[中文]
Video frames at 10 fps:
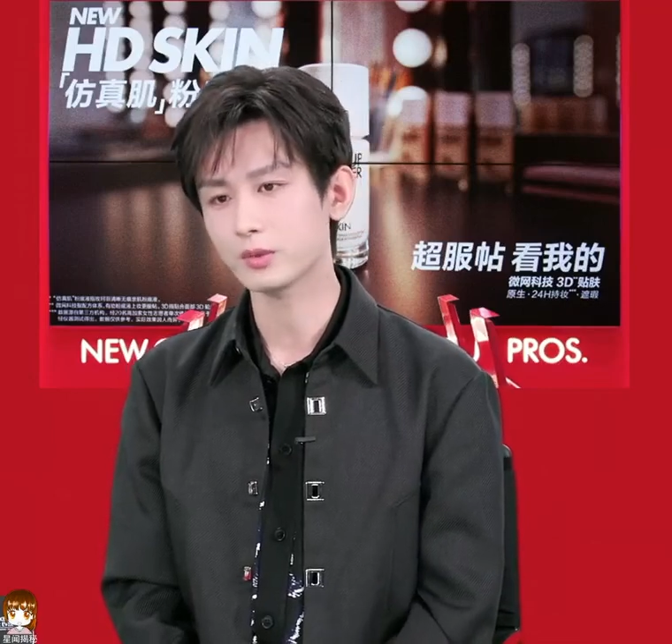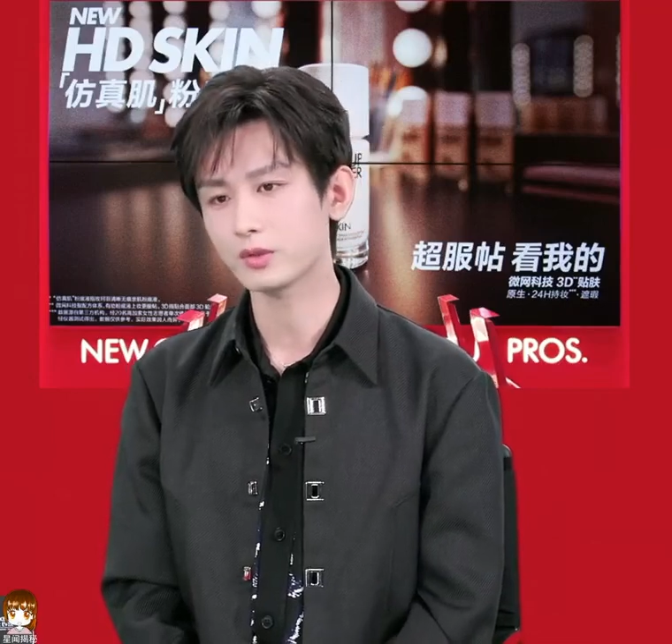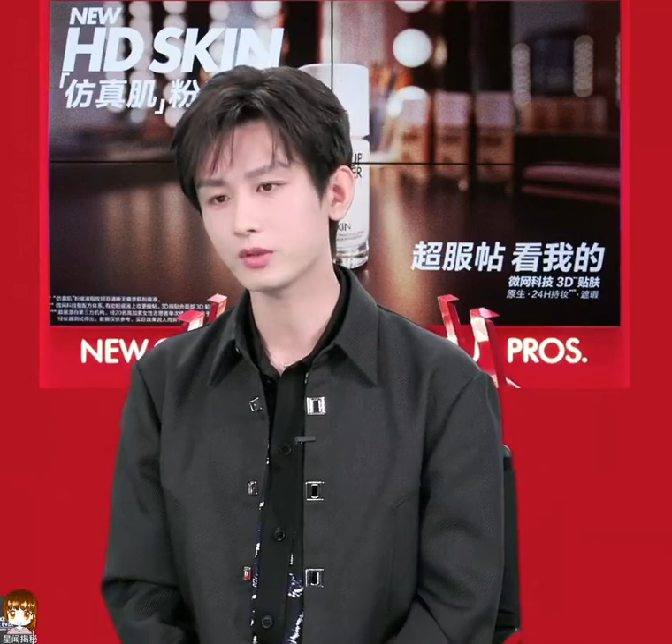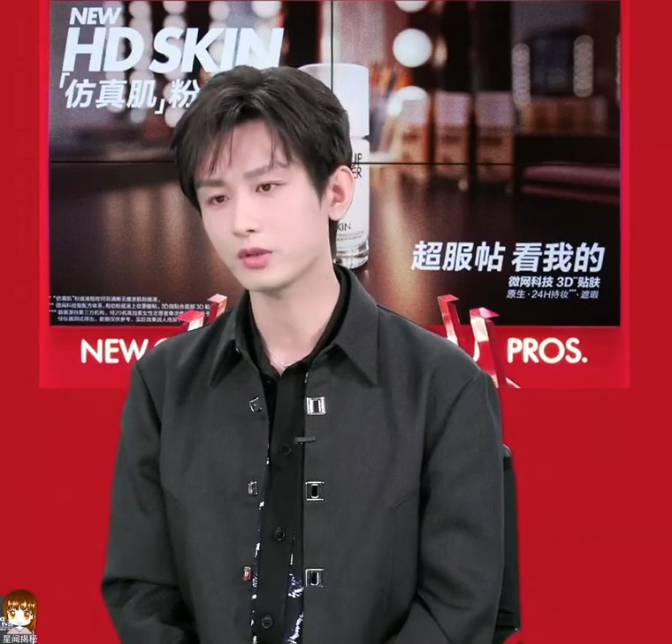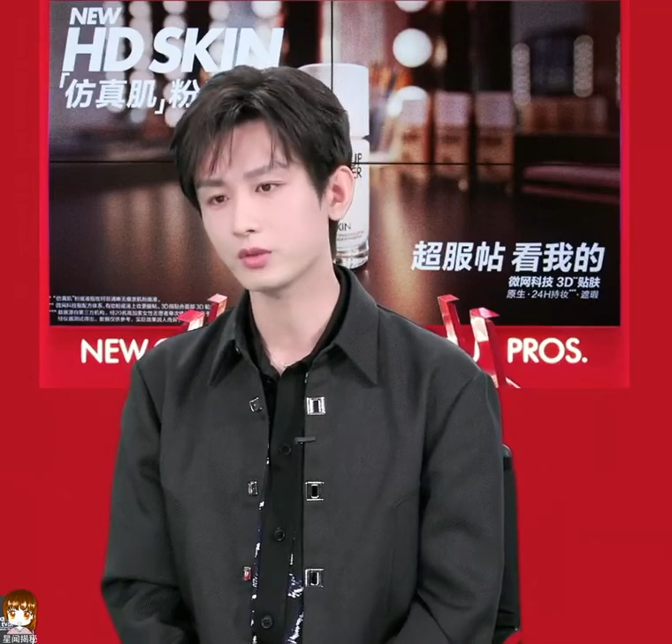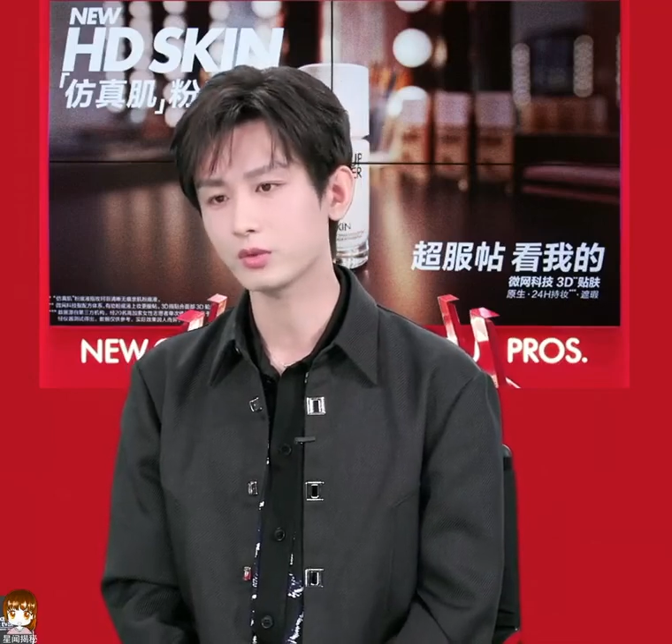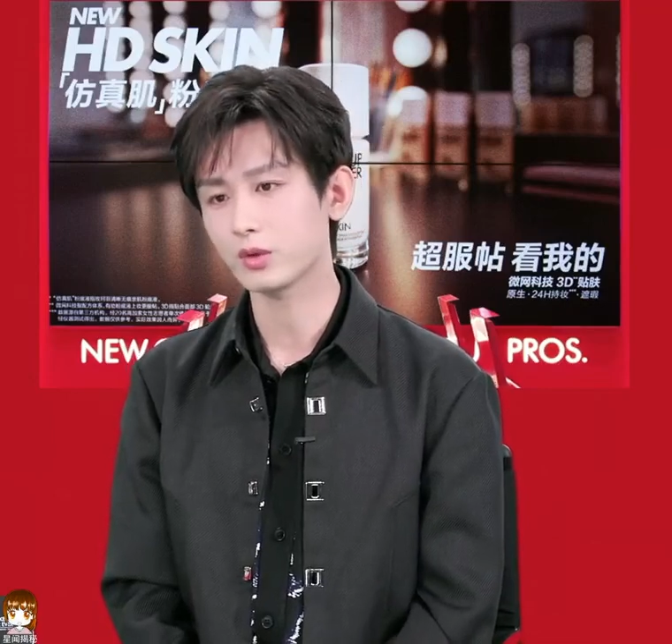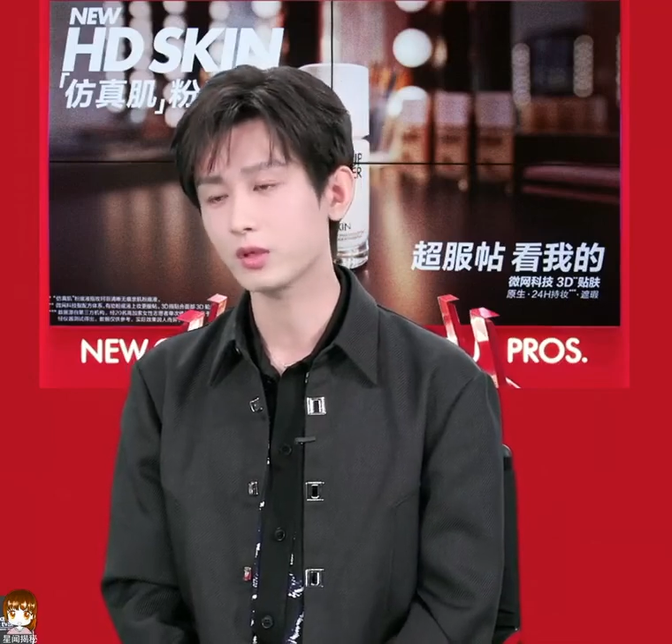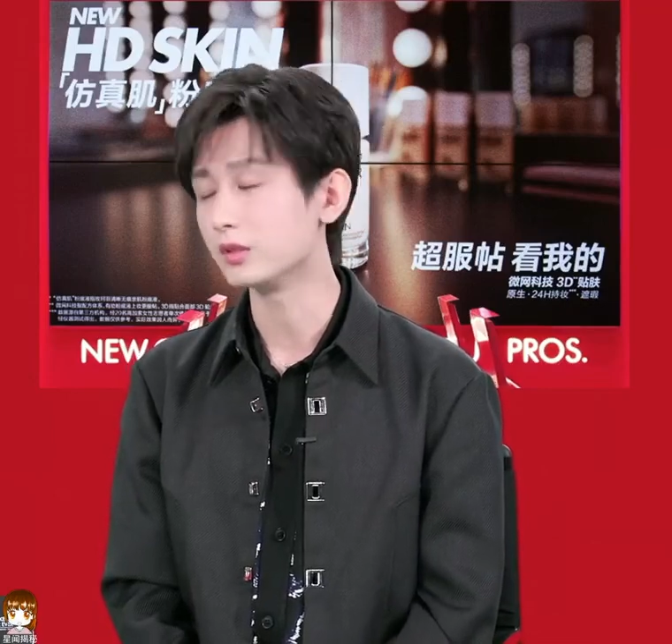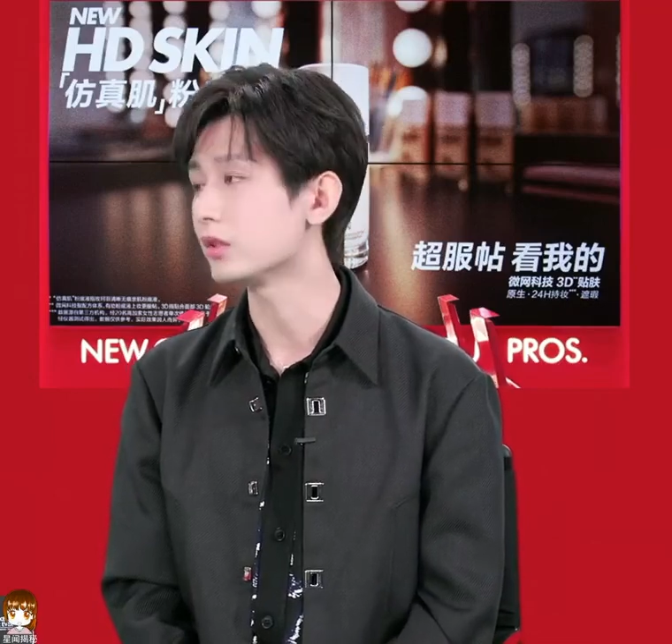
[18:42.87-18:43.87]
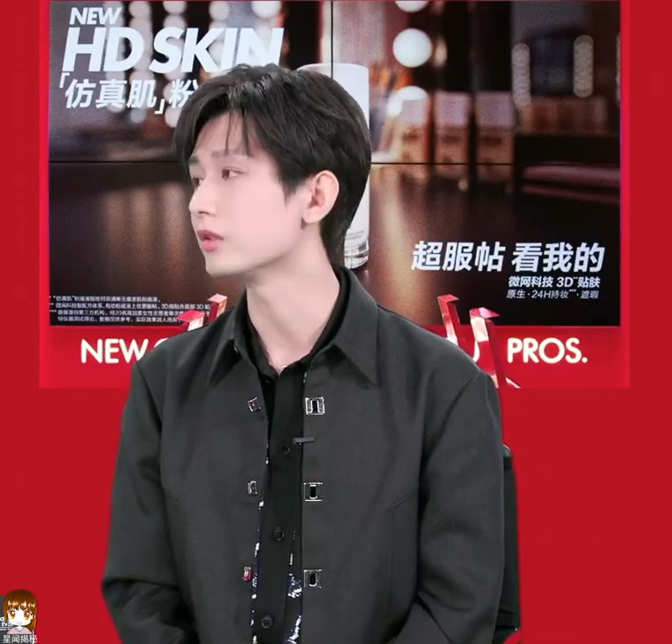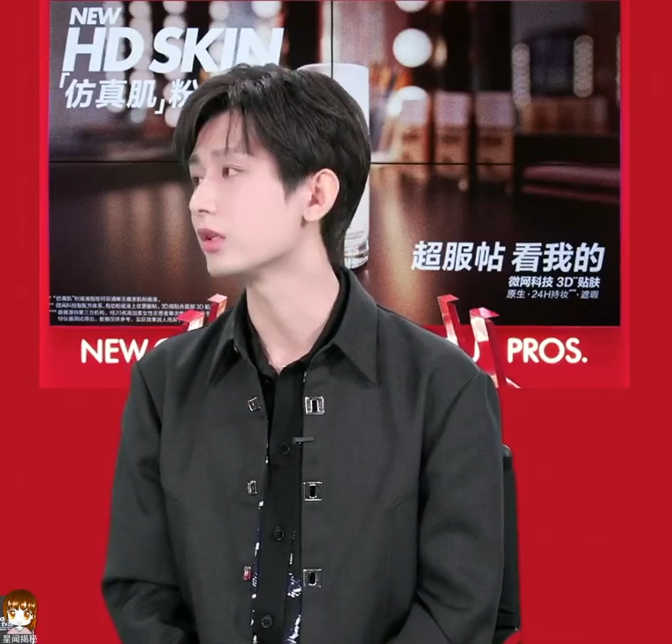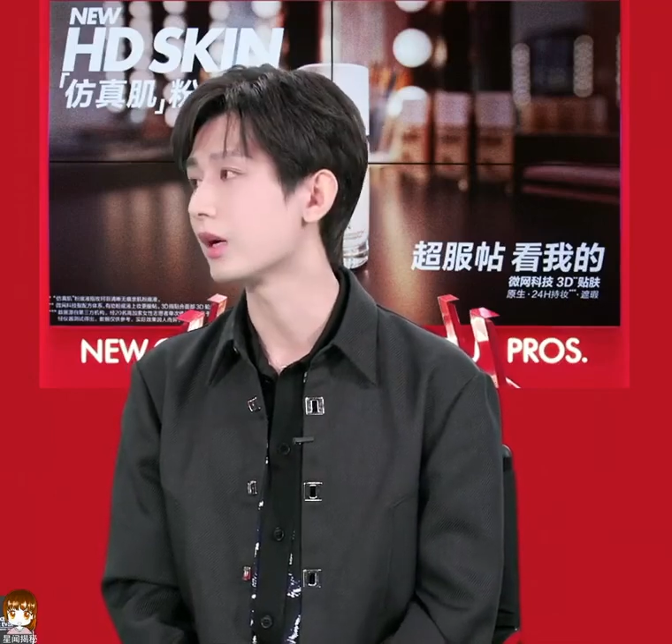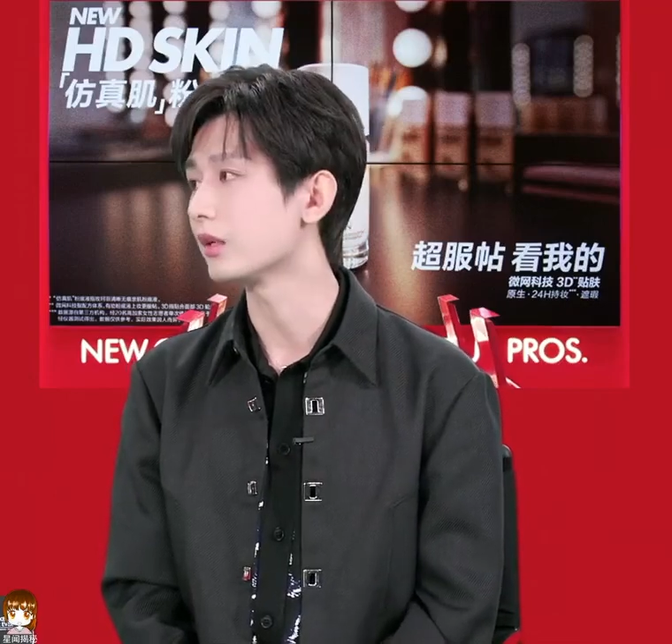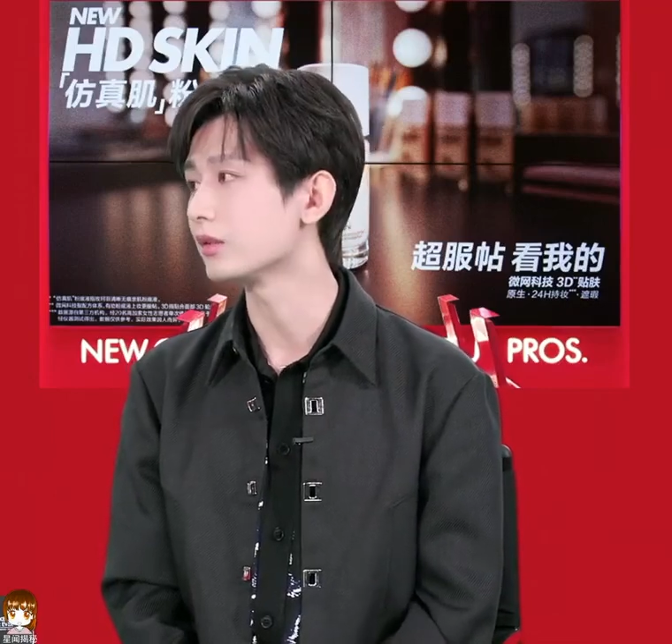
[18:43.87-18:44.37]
辛苦，都很正常。